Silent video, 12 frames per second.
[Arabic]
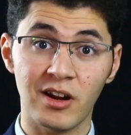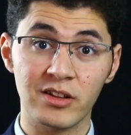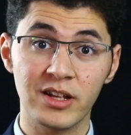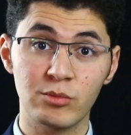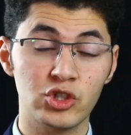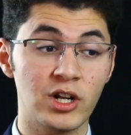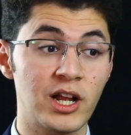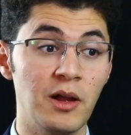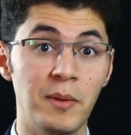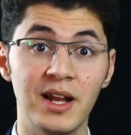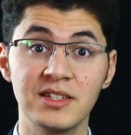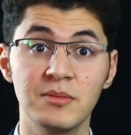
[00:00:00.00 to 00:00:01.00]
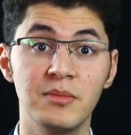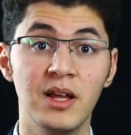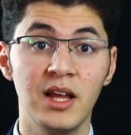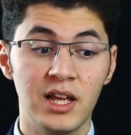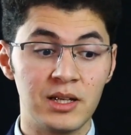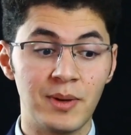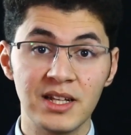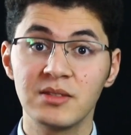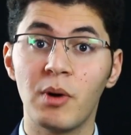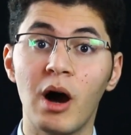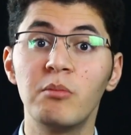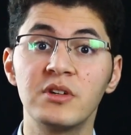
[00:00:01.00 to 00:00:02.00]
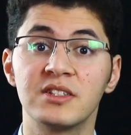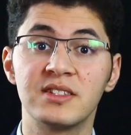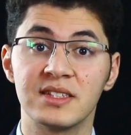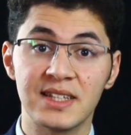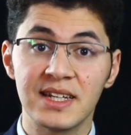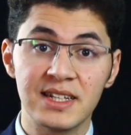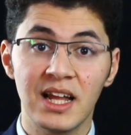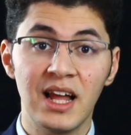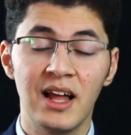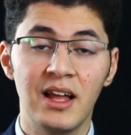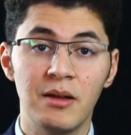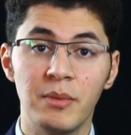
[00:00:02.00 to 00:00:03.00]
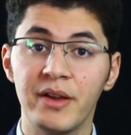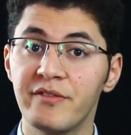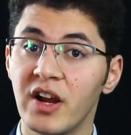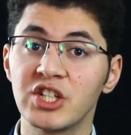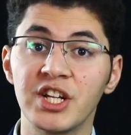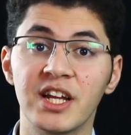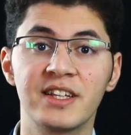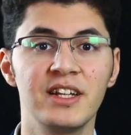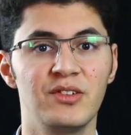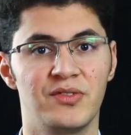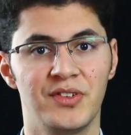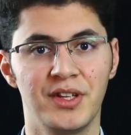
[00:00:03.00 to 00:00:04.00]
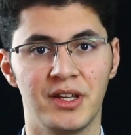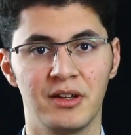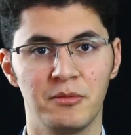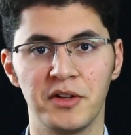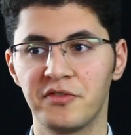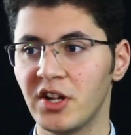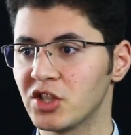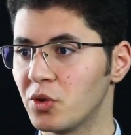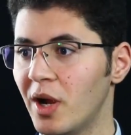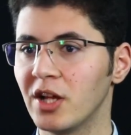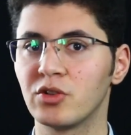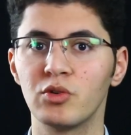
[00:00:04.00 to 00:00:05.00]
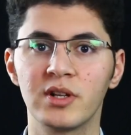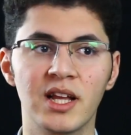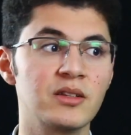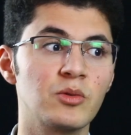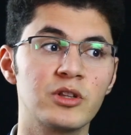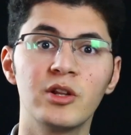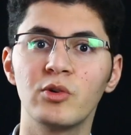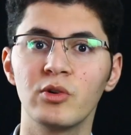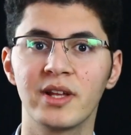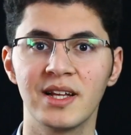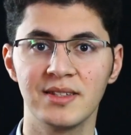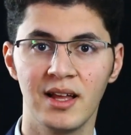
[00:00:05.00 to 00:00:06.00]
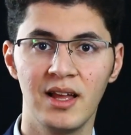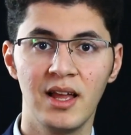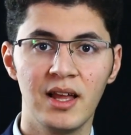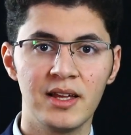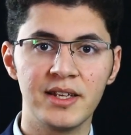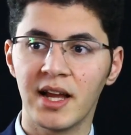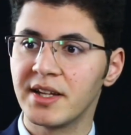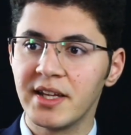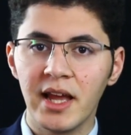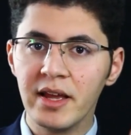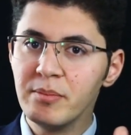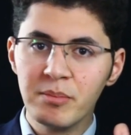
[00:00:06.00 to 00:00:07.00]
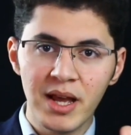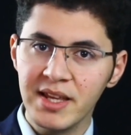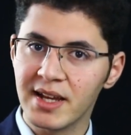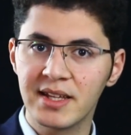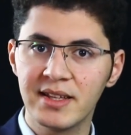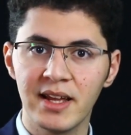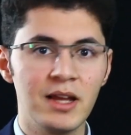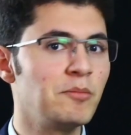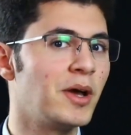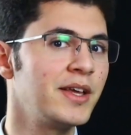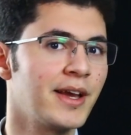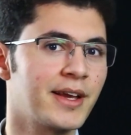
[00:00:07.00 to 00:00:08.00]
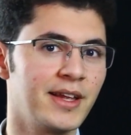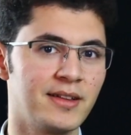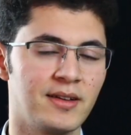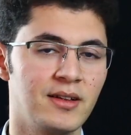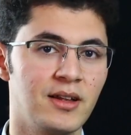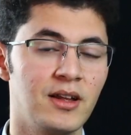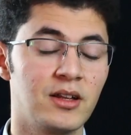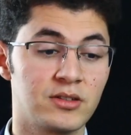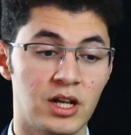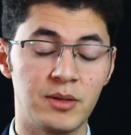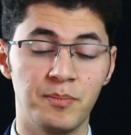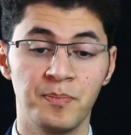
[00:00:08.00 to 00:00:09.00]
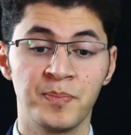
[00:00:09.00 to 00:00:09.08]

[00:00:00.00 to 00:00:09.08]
ارضيه مشتركه يبقى لازم يبقى لازم امر زي ده ما ينفعش نختلف فيه ما ينفعش واحد يقول كذا والتاني يقول كذا يعني يا اما هي كده يا اما هي كده طيب